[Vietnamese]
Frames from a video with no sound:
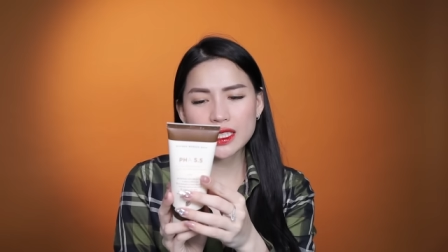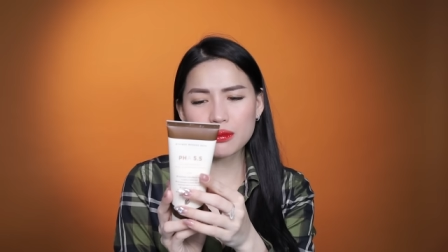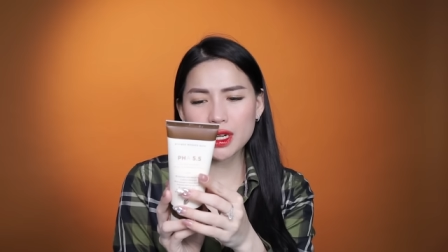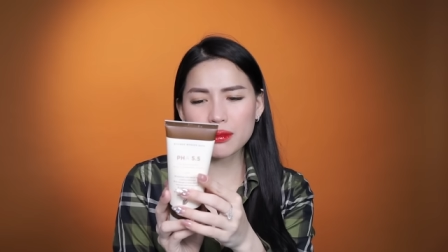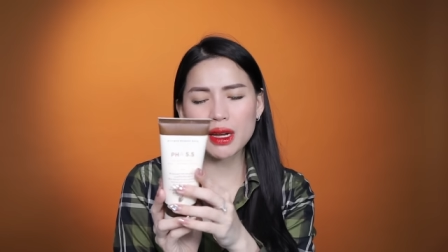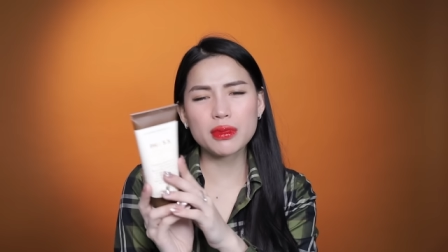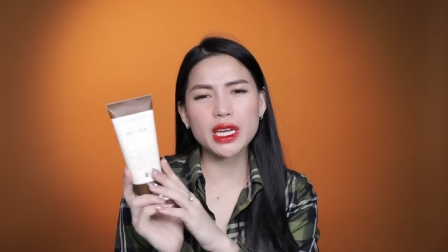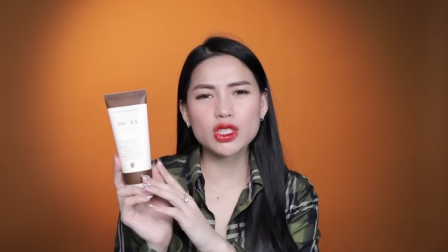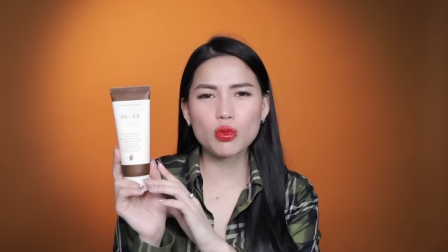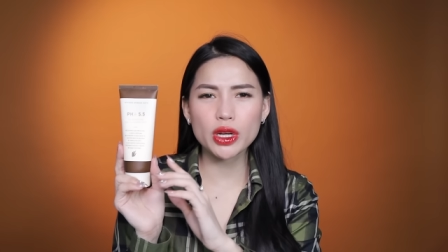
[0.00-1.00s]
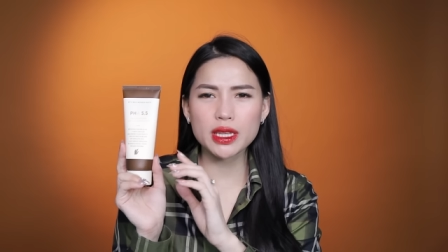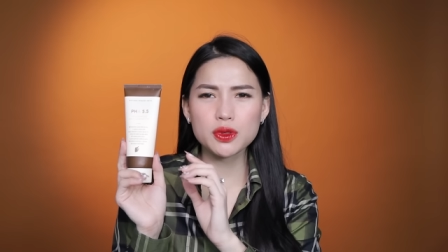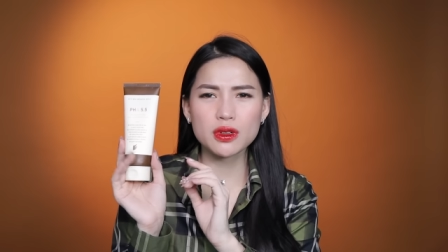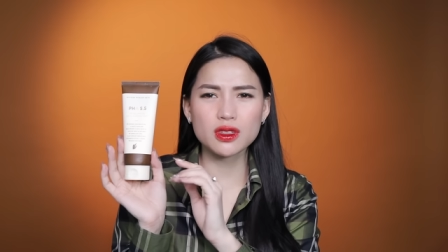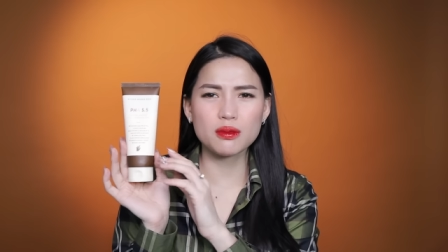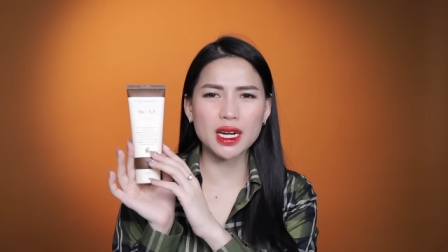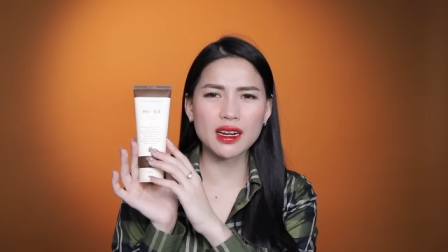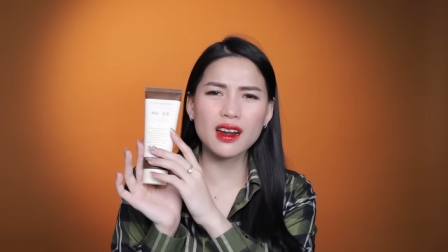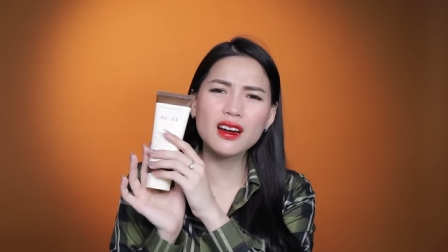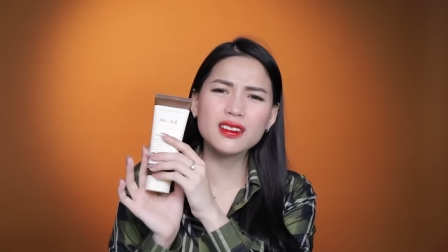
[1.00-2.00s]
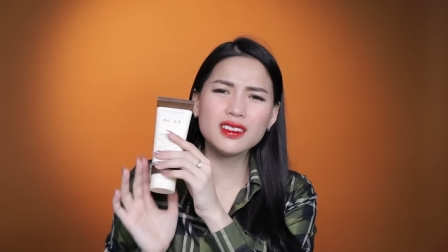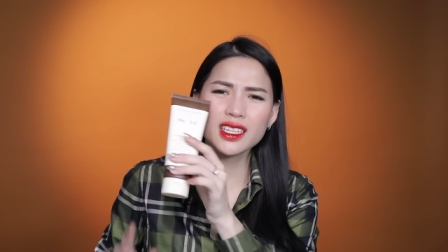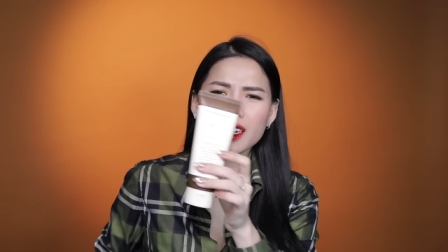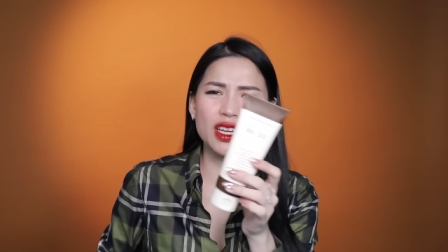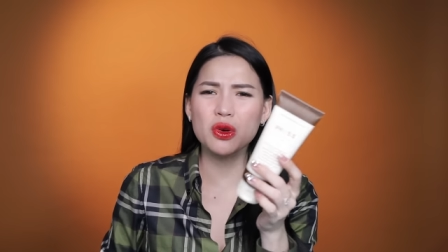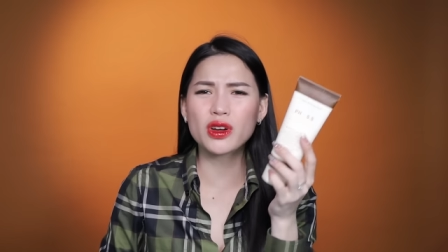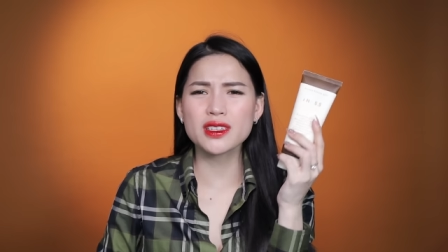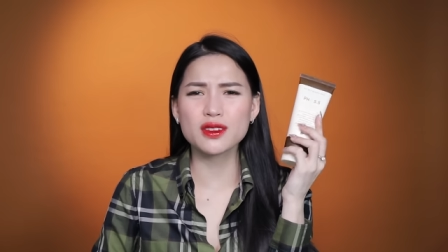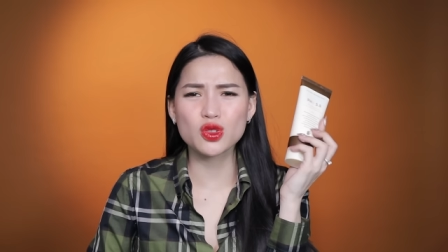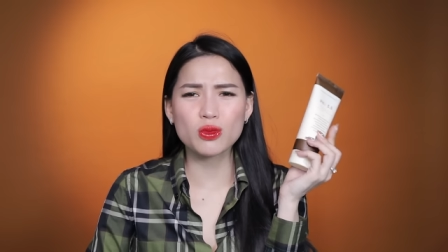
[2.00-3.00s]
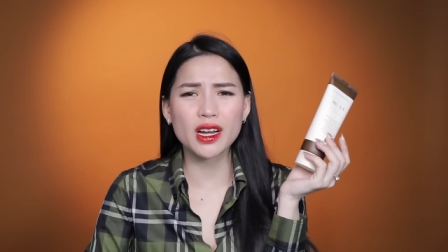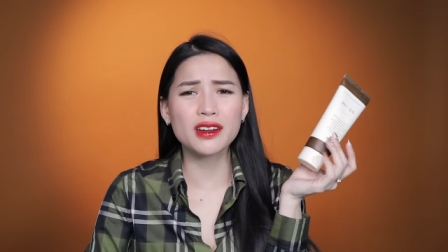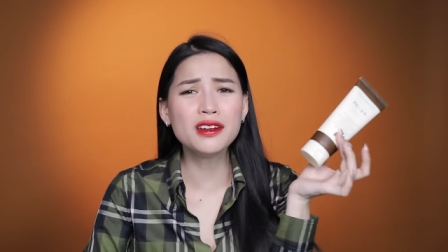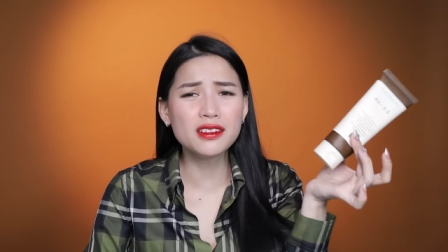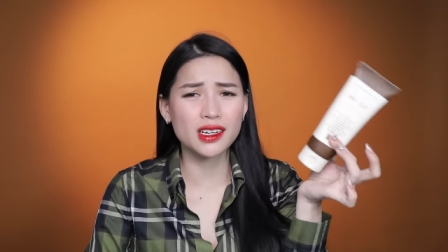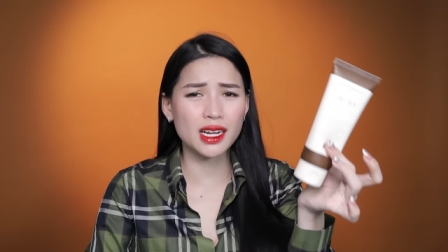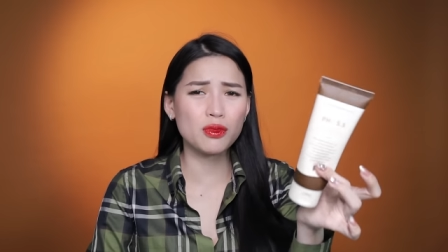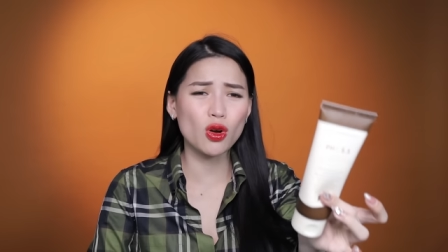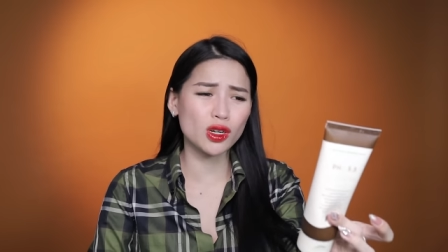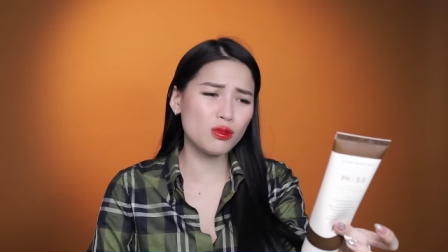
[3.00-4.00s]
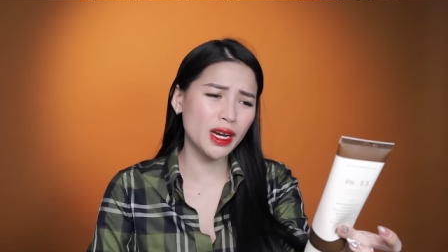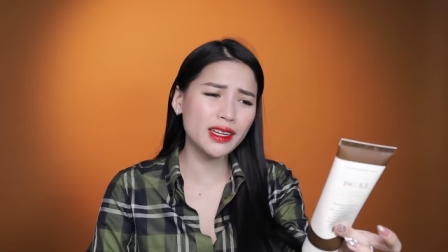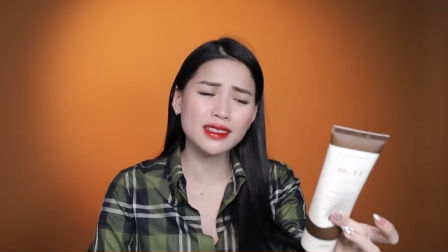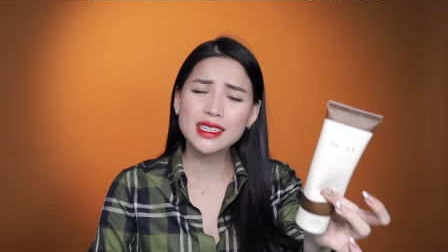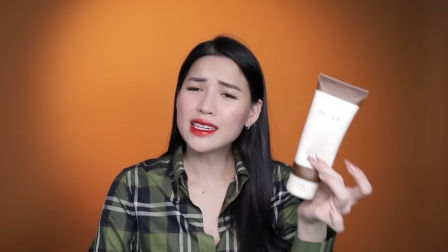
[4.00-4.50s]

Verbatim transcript: 155.000 cho một cái tip sữa rửa mặt lớn như thế này, có khi sử dụng cả nửa năm còn không hết.